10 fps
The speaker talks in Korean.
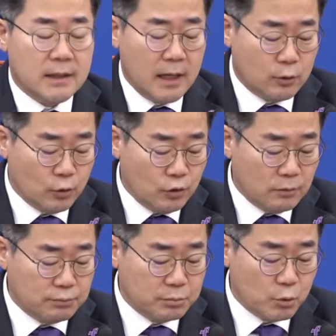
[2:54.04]

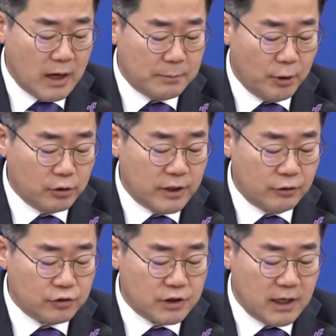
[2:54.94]
대통령 부부와
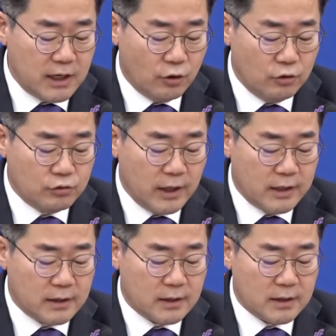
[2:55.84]
명태균 씨가
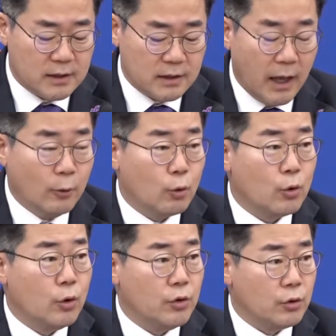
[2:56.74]
연루된
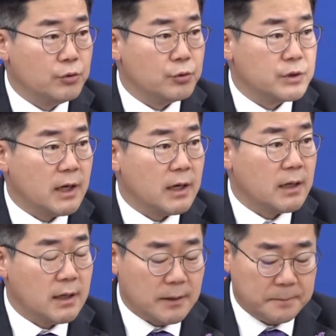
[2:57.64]
대놓고 여론조작,
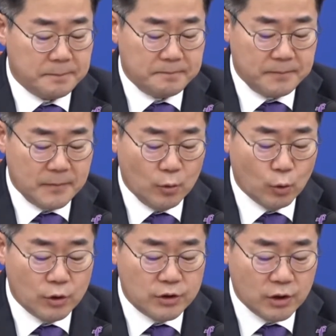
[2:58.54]

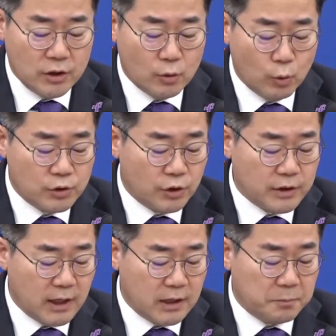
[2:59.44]
노골적인
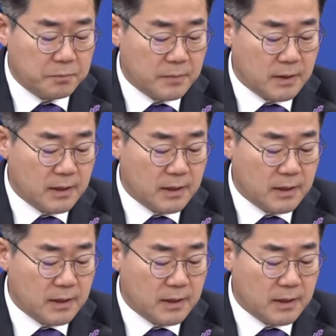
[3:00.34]
공천 개입,